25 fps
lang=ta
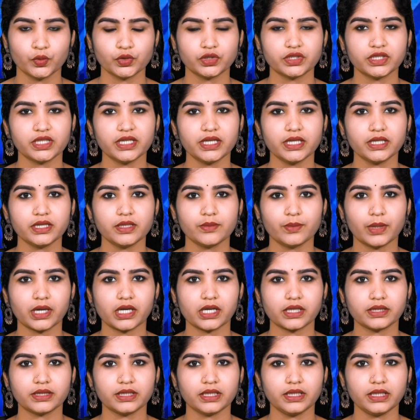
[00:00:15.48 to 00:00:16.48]

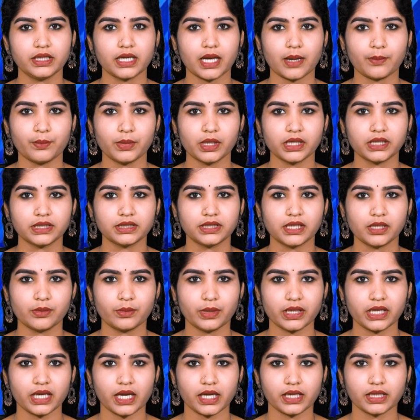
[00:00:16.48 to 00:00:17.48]
உச்சநீதிமன்றத்தின்
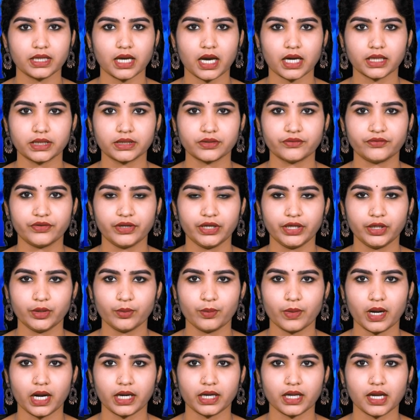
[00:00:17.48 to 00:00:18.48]
நம்பகத்தன்மையை காக்க
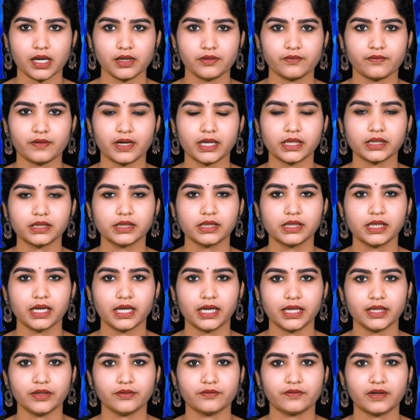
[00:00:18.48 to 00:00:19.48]
வேண்டுமானால்
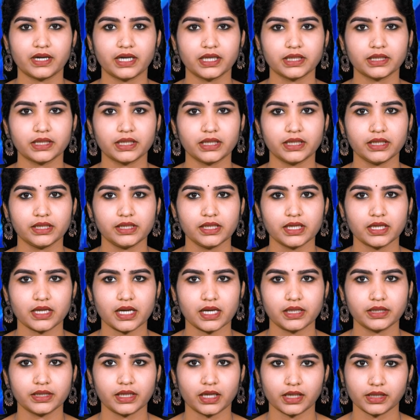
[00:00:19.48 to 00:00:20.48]
வழக்குகளை
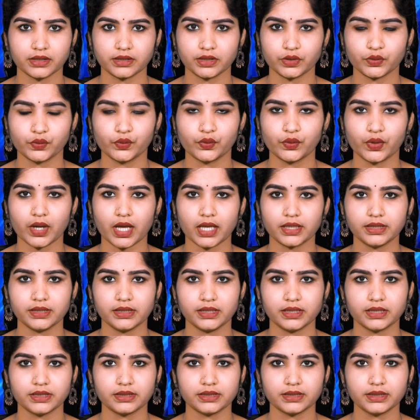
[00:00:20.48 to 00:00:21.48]
வழக்கறிஞரால் நடத்தக்கூடாது
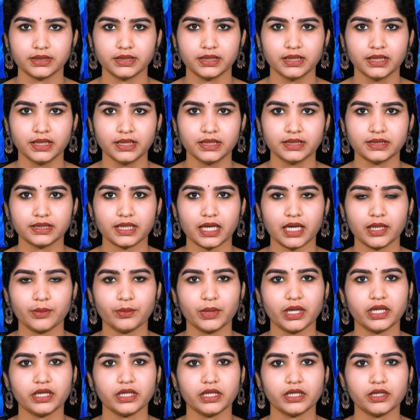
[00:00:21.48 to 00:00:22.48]
என்று
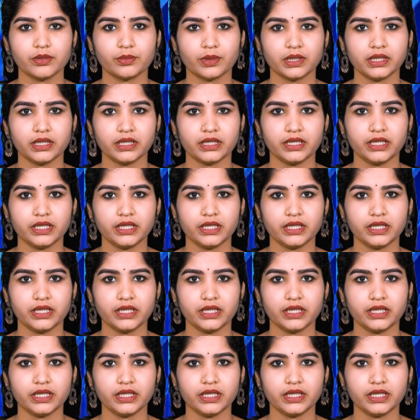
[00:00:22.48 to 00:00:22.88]
தலைமை நீதிபதி